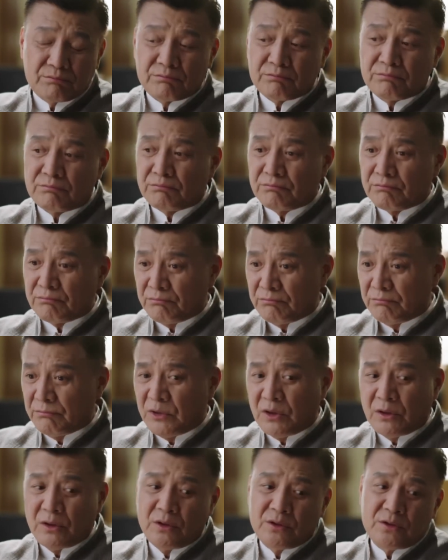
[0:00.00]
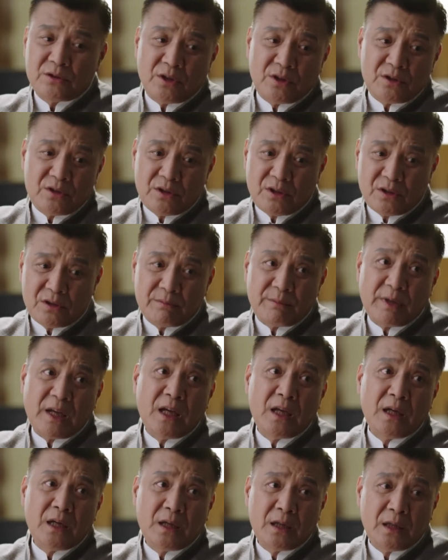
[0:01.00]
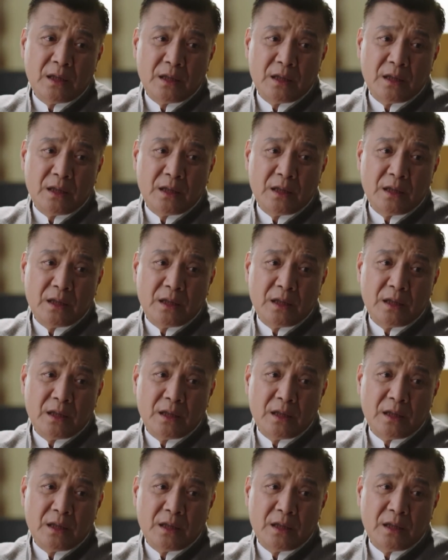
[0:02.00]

早知道，早知道什么？